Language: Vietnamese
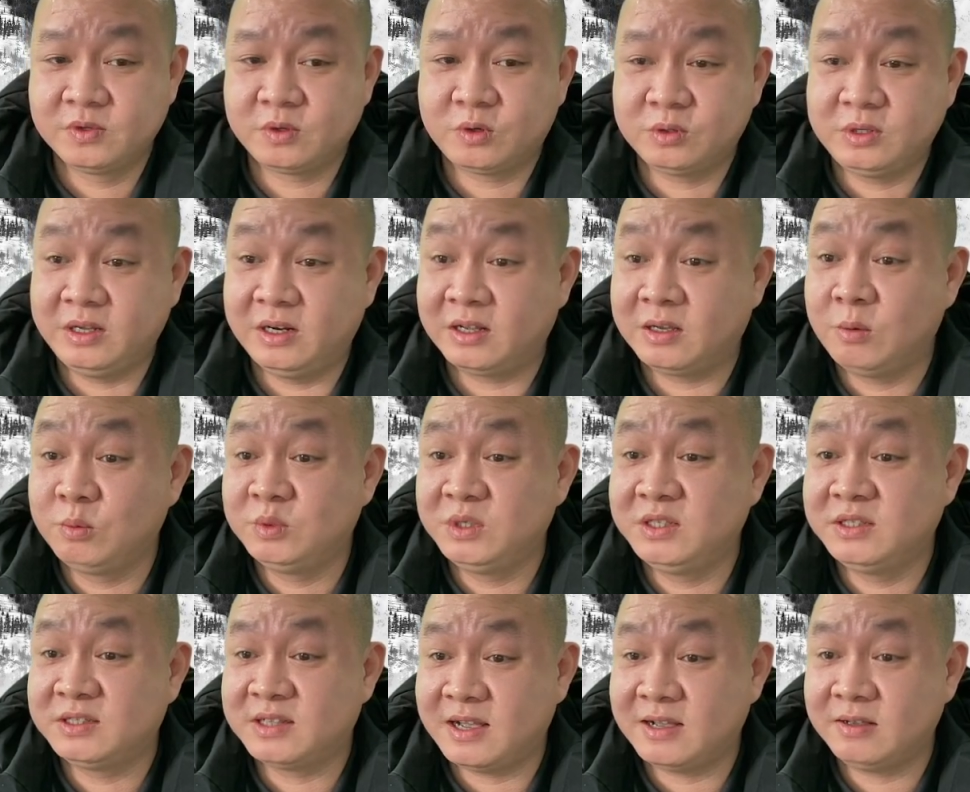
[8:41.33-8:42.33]
có thể là không
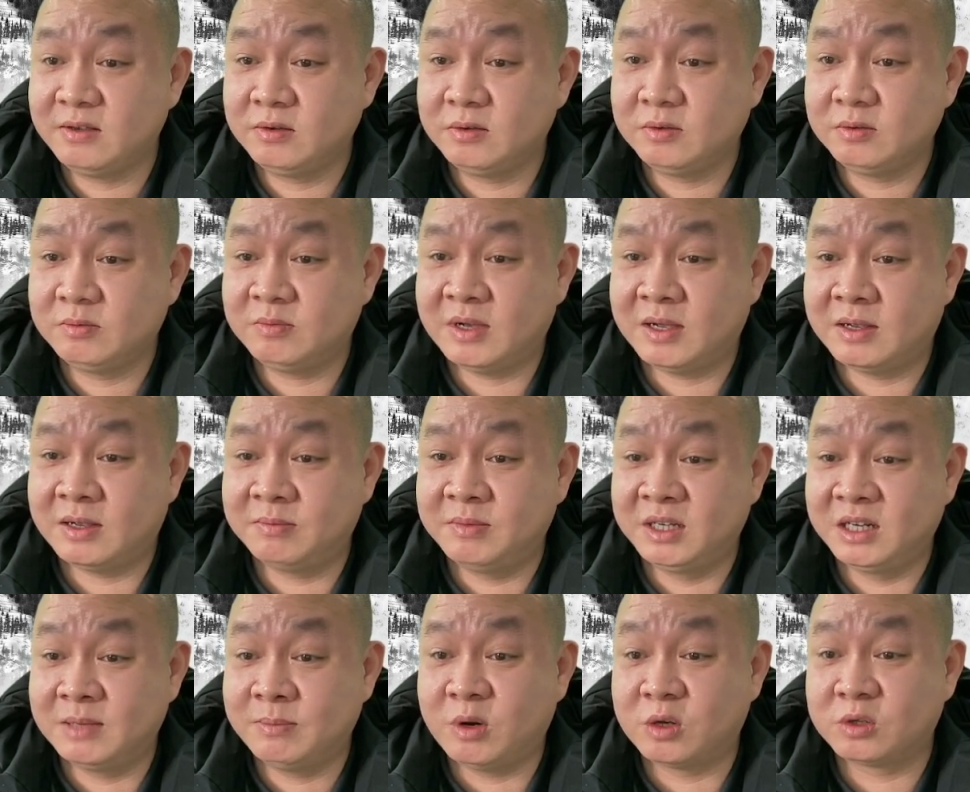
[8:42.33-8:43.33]
chính xác mà
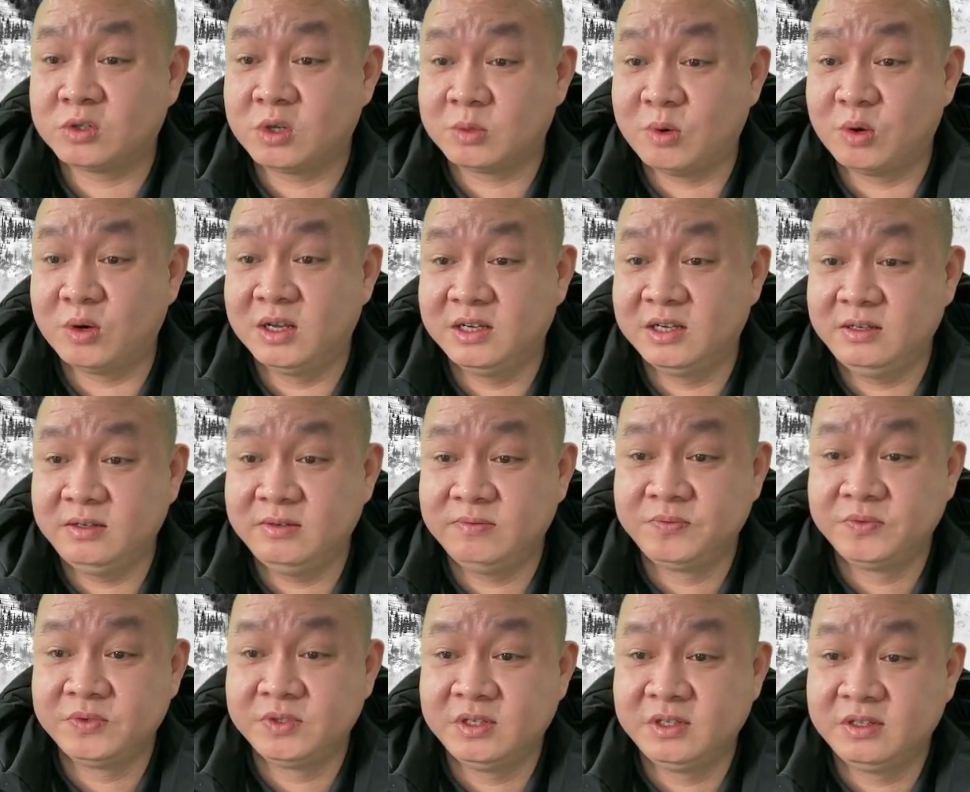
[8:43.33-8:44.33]
mình đã bỏ sót bỏ lỡ
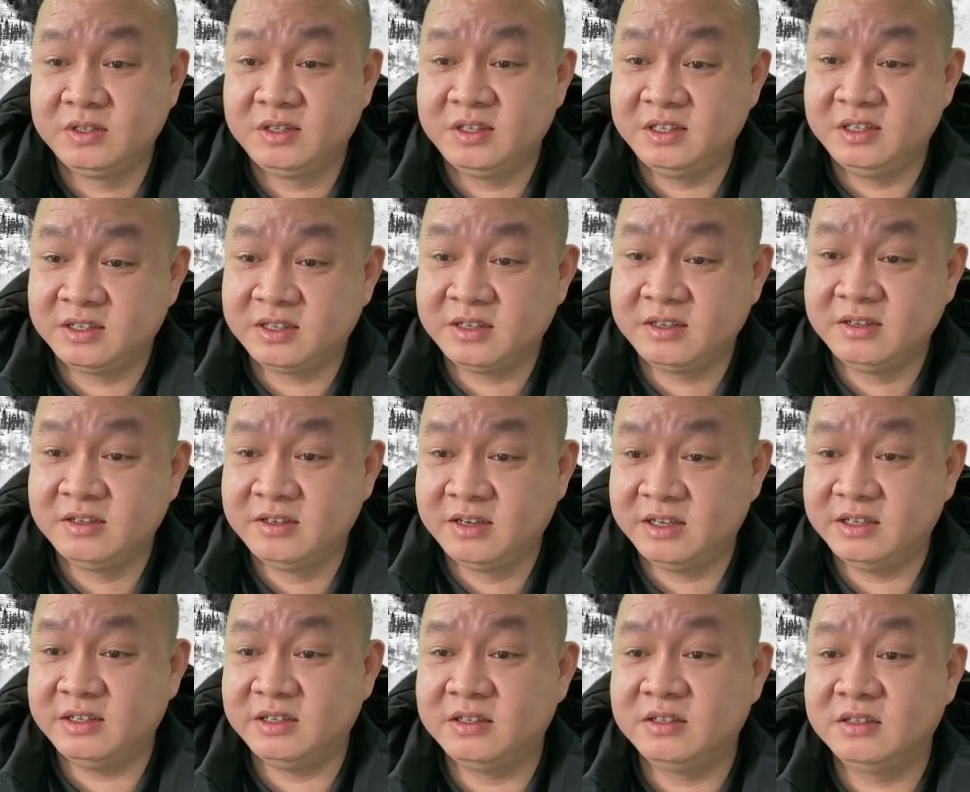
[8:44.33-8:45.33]
thì những cái
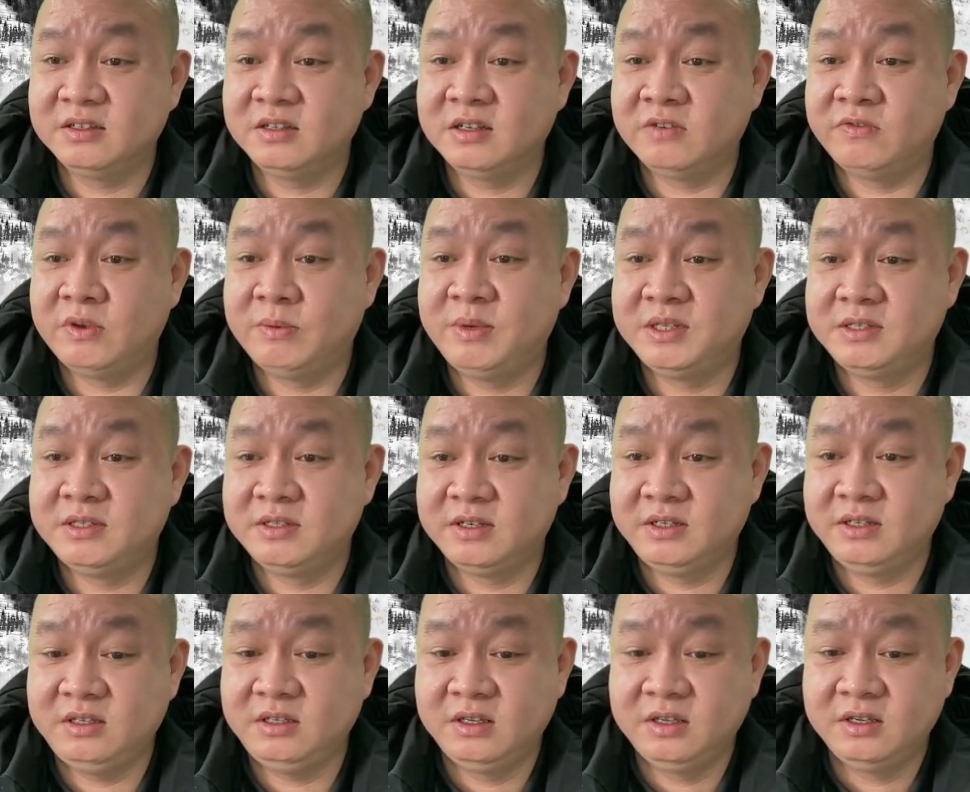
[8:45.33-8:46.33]
người ở phía bên
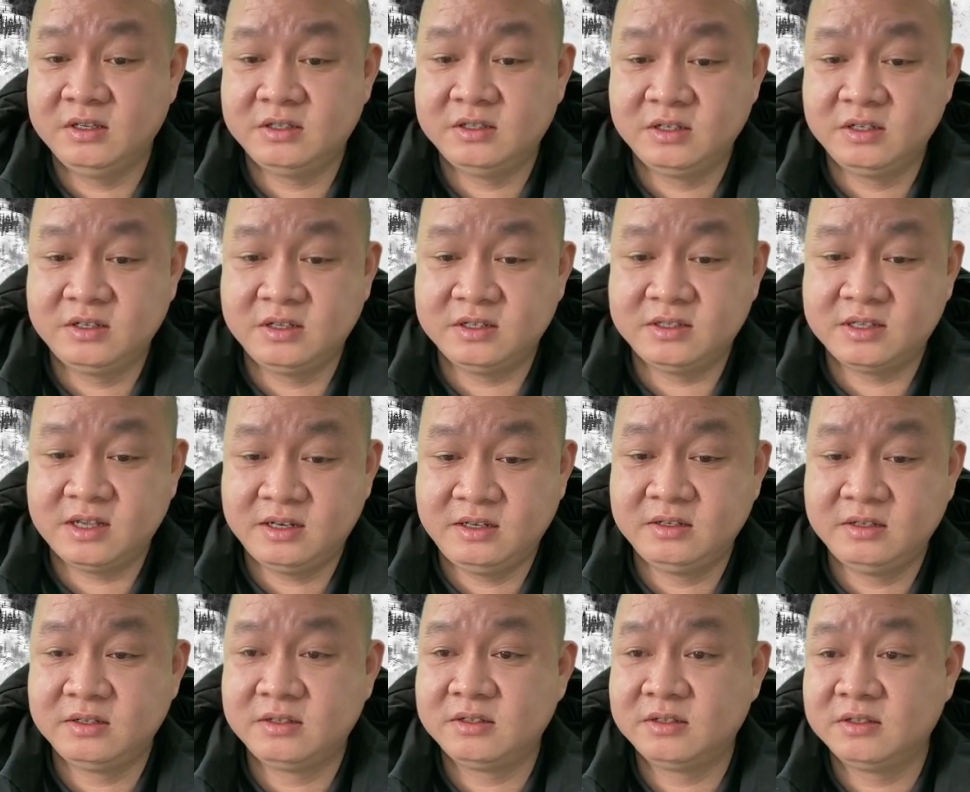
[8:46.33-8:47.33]
dưới những người dân